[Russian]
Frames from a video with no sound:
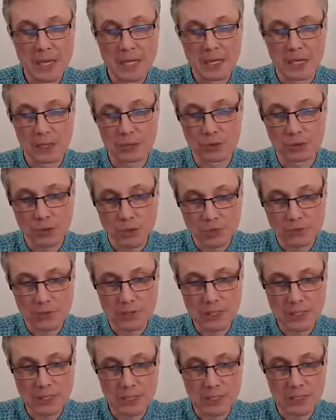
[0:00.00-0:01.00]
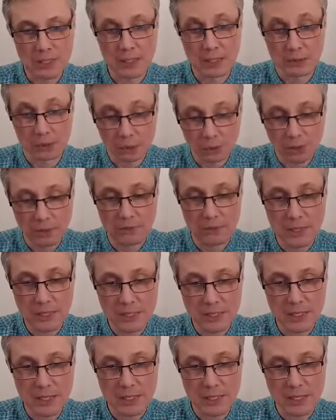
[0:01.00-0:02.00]
который, возда... который
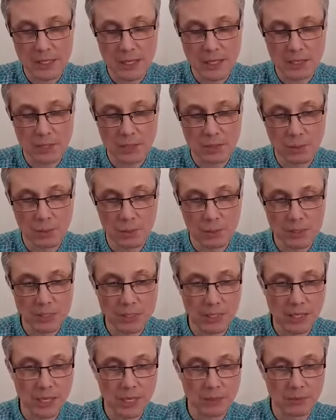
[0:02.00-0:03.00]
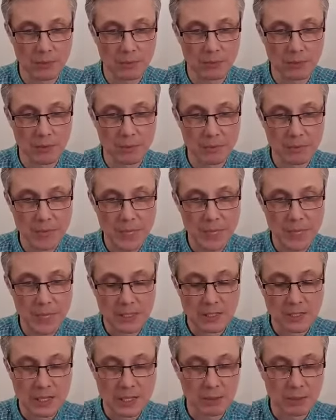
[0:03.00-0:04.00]
воздаст каждому по делам его,
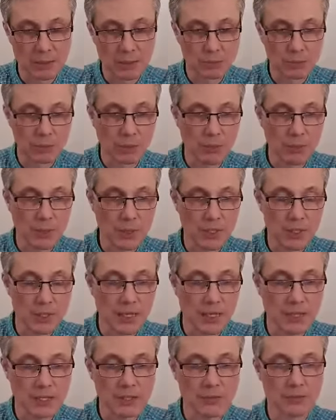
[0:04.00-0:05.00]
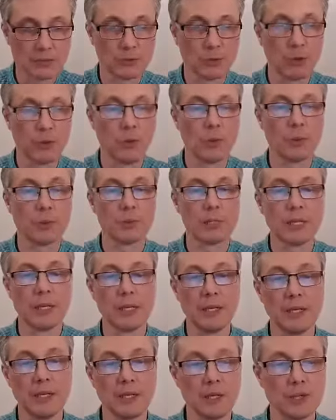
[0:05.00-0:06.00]
тем, которые постоянством в добром
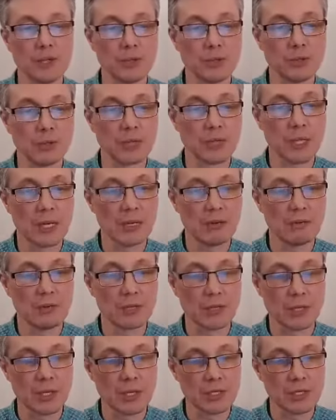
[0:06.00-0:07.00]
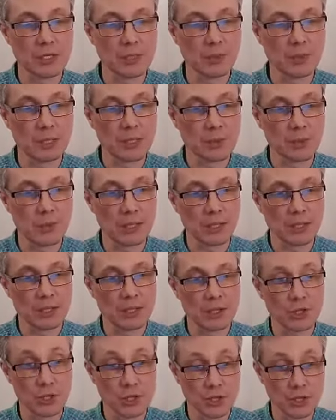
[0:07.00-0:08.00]
деле ищут славы, чести и
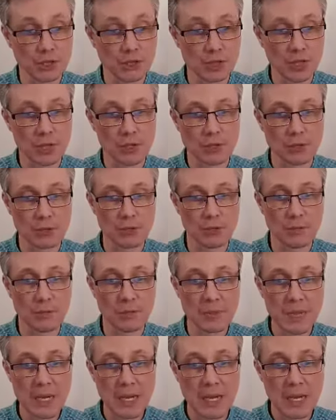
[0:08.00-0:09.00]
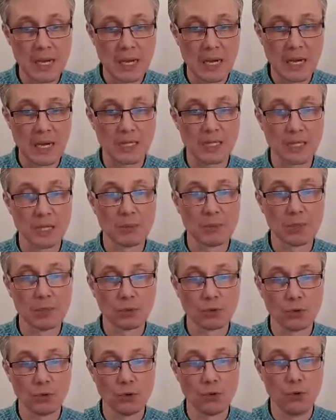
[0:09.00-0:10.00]
бессмертия, жизнь вечную – а тем,
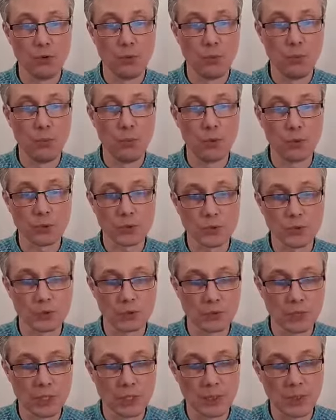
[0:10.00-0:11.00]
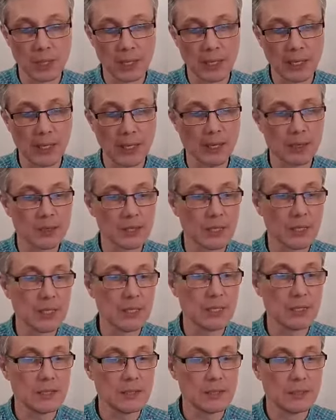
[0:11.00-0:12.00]
которые упорствуют и не покоряются
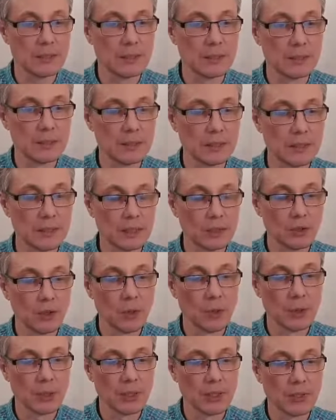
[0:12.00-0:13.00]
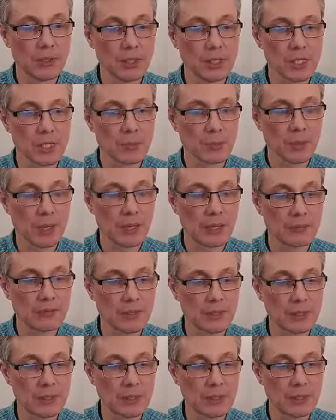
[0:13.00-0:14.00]
истине, но предаются
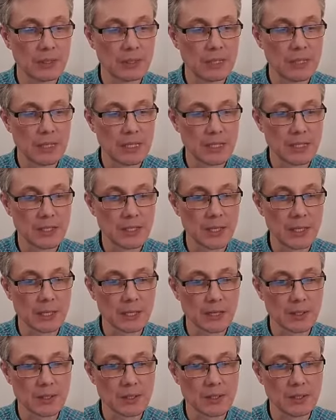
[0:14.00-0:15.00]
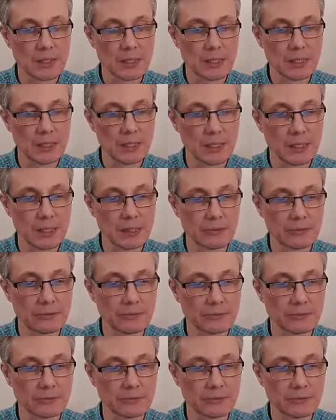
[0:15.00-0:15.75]
неправде, ярость и гнев.